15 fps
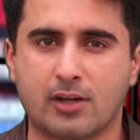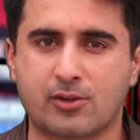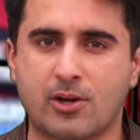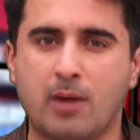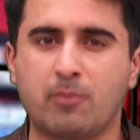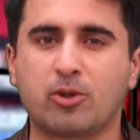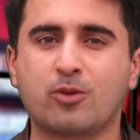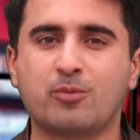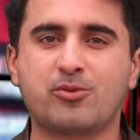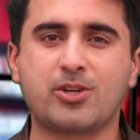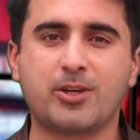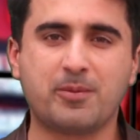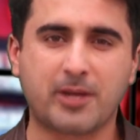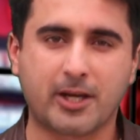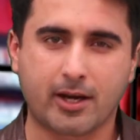असलम
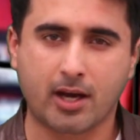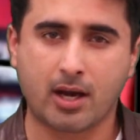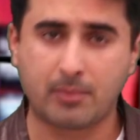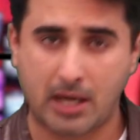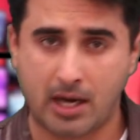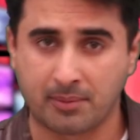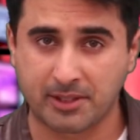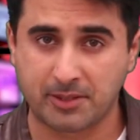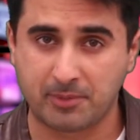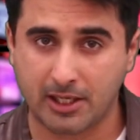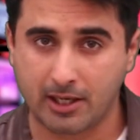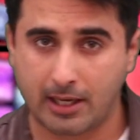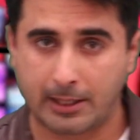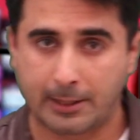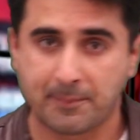जी मेरा नाम आमिर
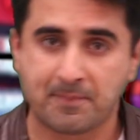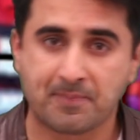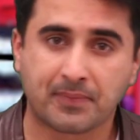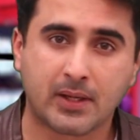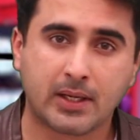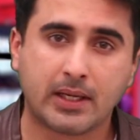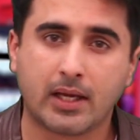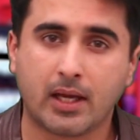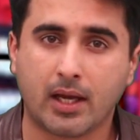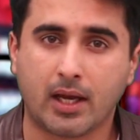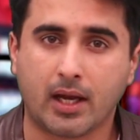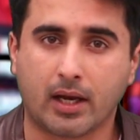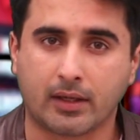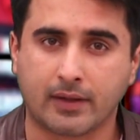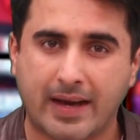बिलाल है
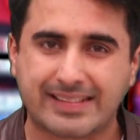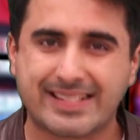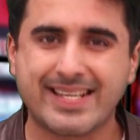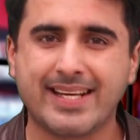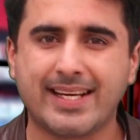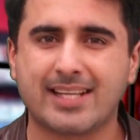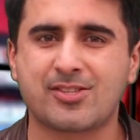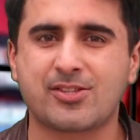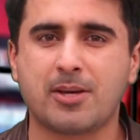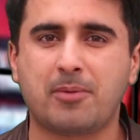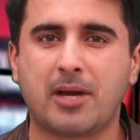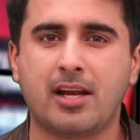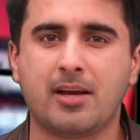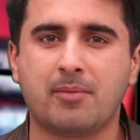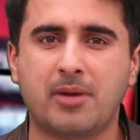नाजरीन इससे
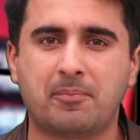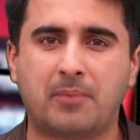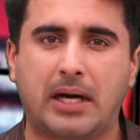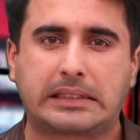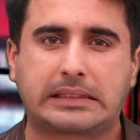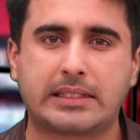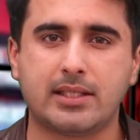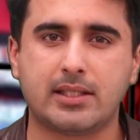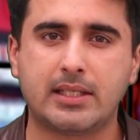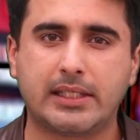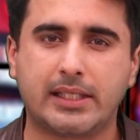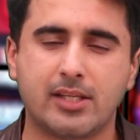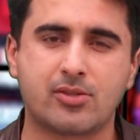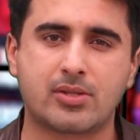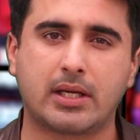पहले हमने बात की थी
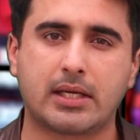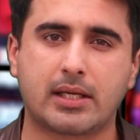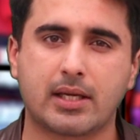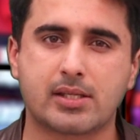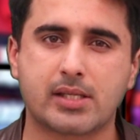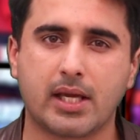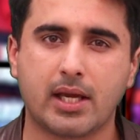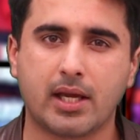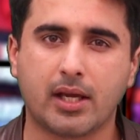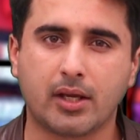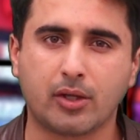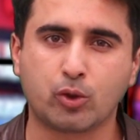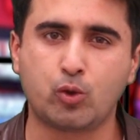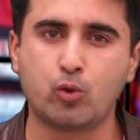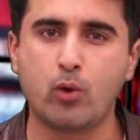किस तरीके से
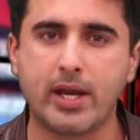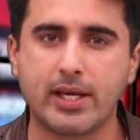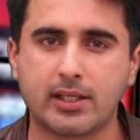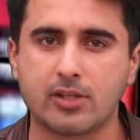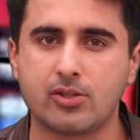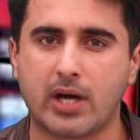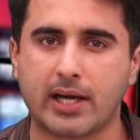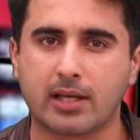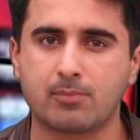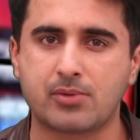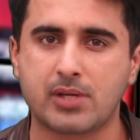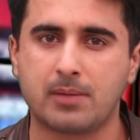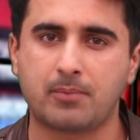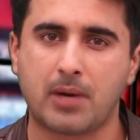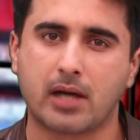यूएई की जानब
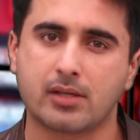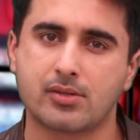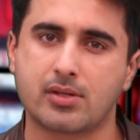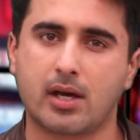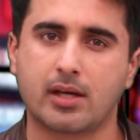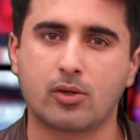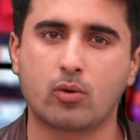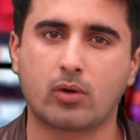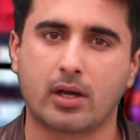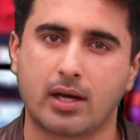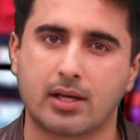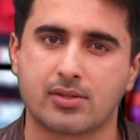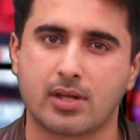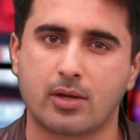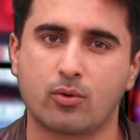से पाकिस्तानियों का
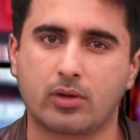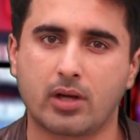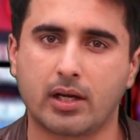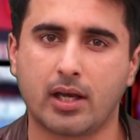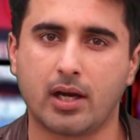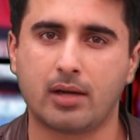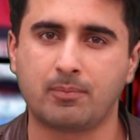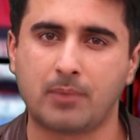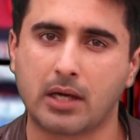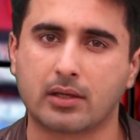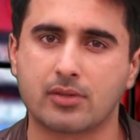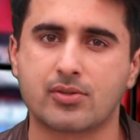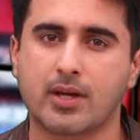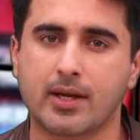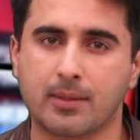रास्ता रोका गया
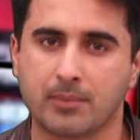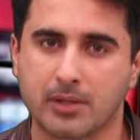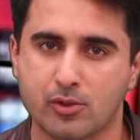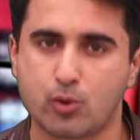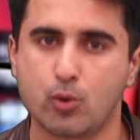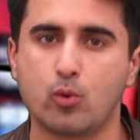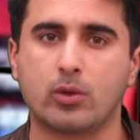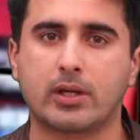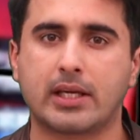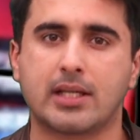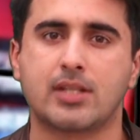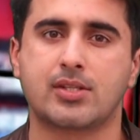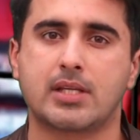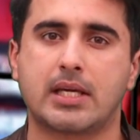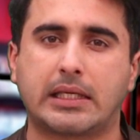पाकिस्तानी मजदूर
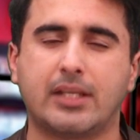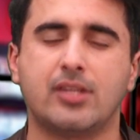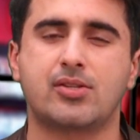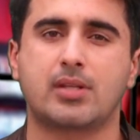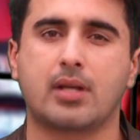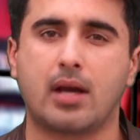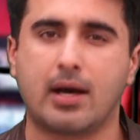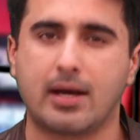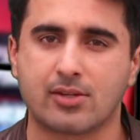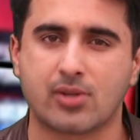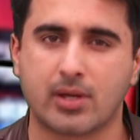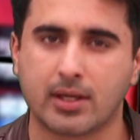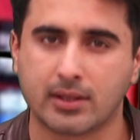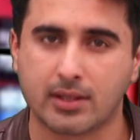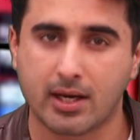इससे किस तरह
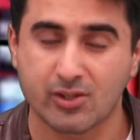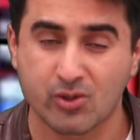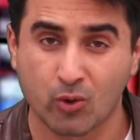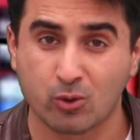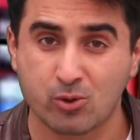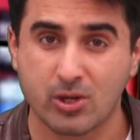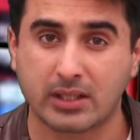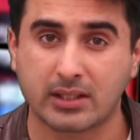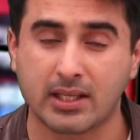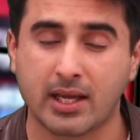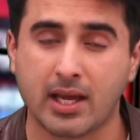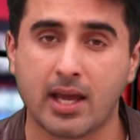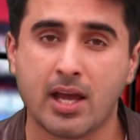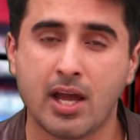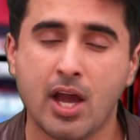असरअंदाज हो सकते
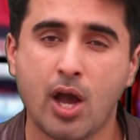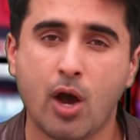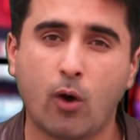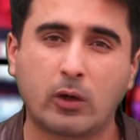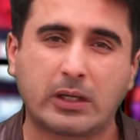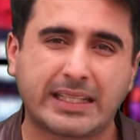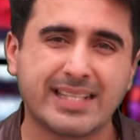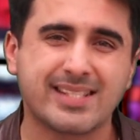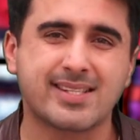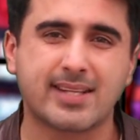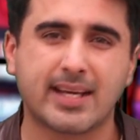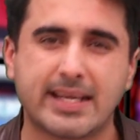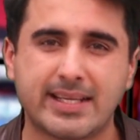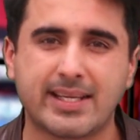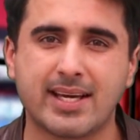हैं और किस
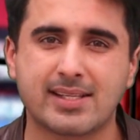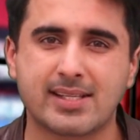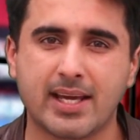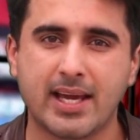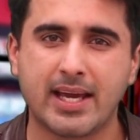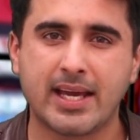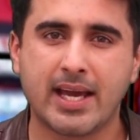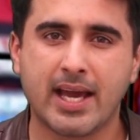तरीके से